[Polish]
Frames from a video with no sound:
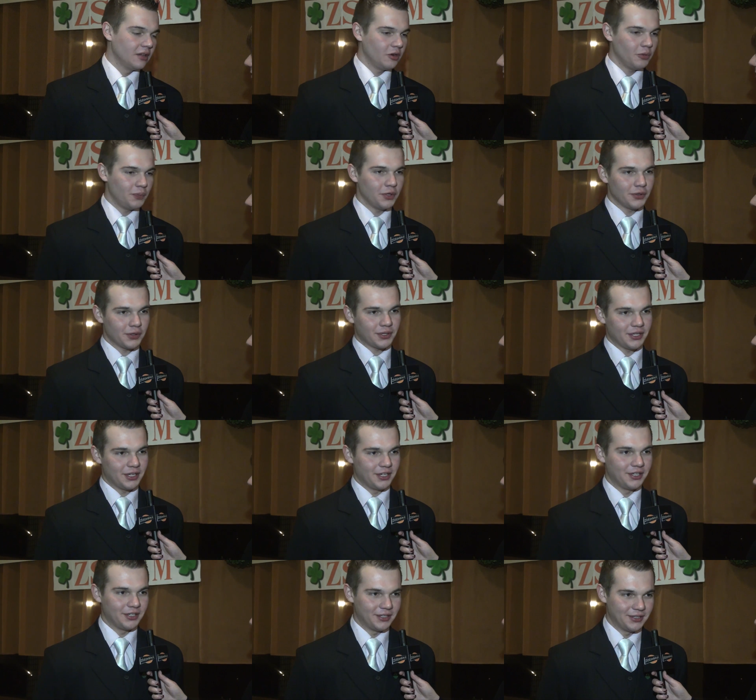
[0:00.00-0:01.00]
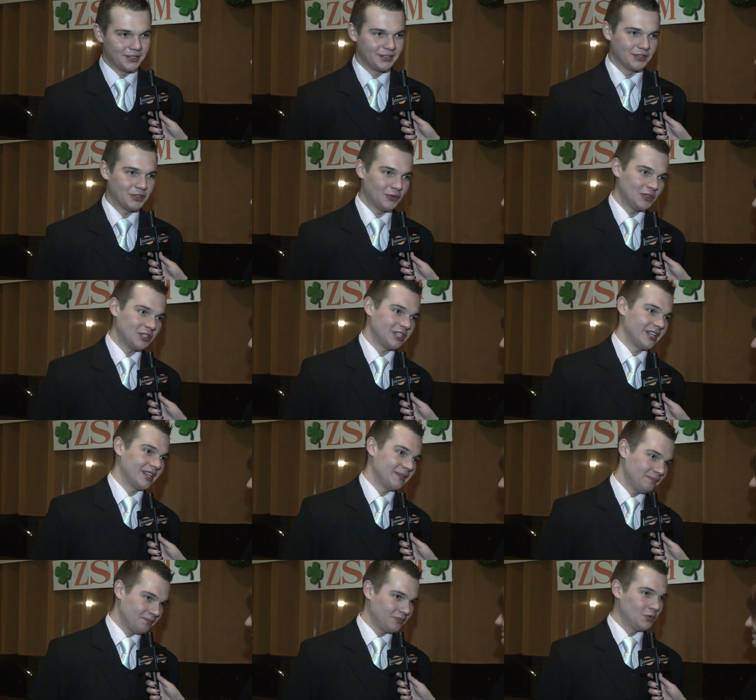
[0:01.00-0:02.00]
Ubiór to
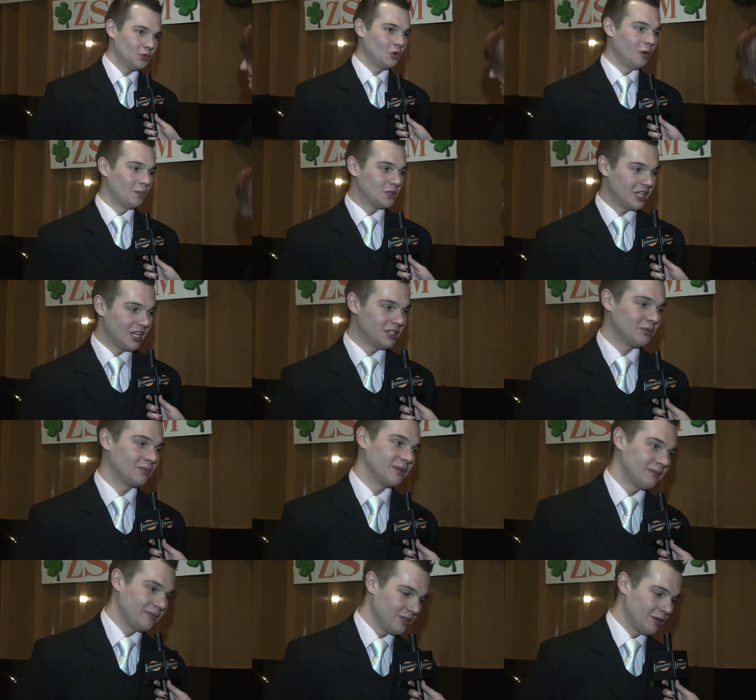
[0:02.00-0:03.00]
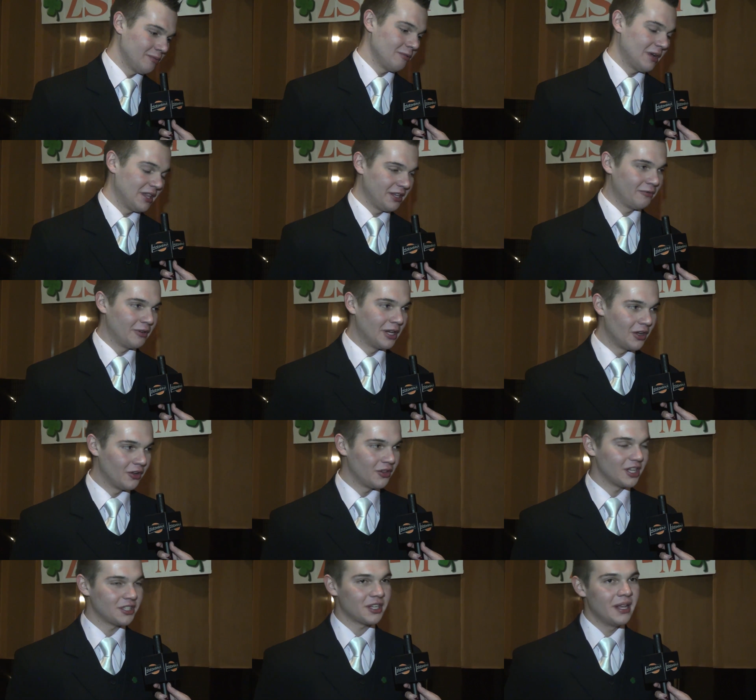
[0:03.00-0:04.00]
oczywiście długo przed, żeby wiadomo ładnie
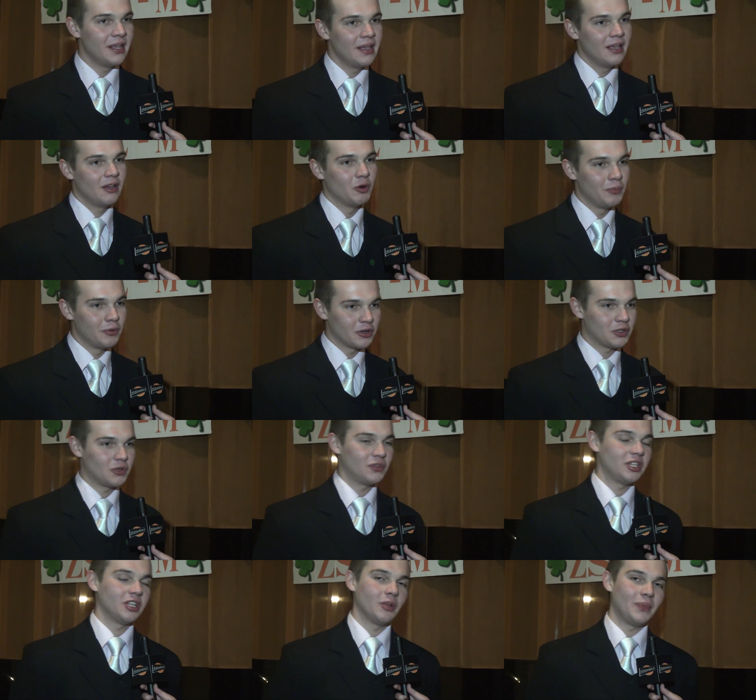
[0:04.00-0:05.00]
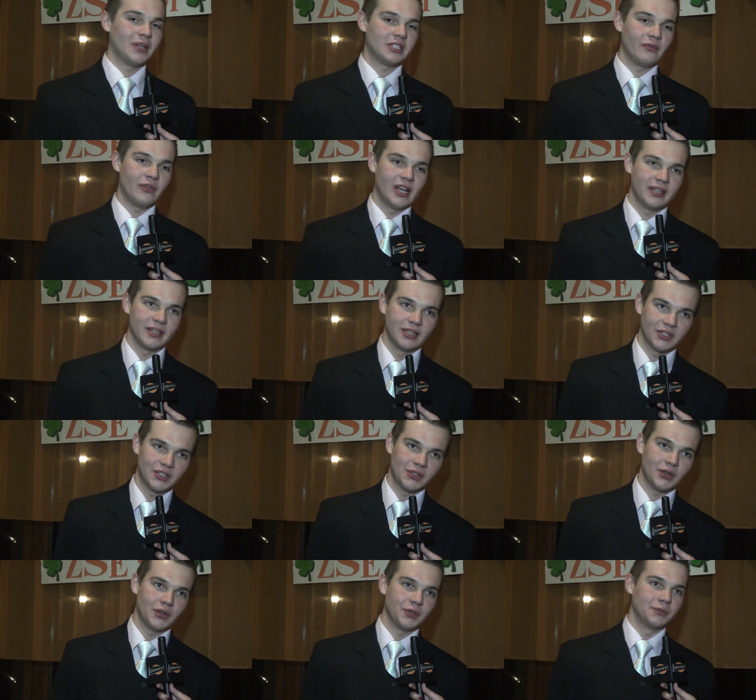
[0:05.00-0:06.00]
wyglądać. Ubiór oczywiście dopasowany do
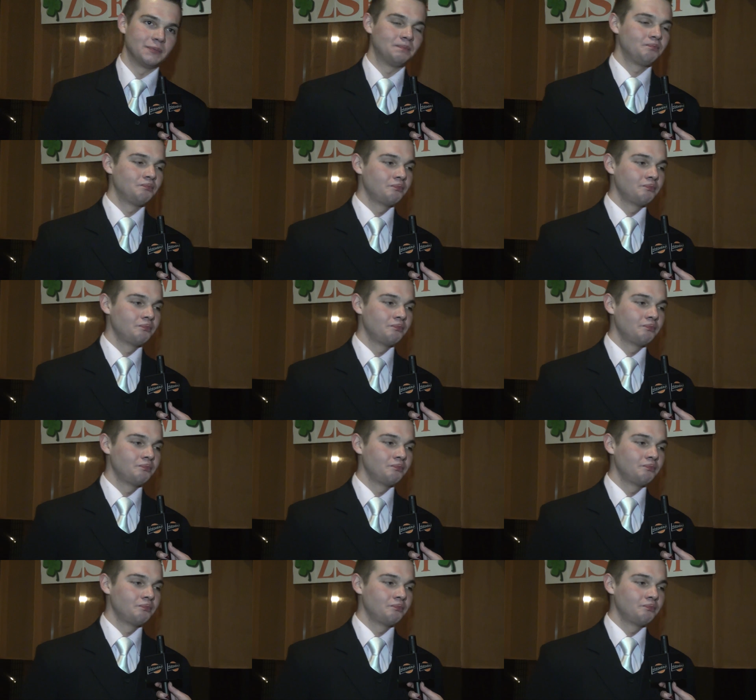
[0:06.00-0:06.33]
stroju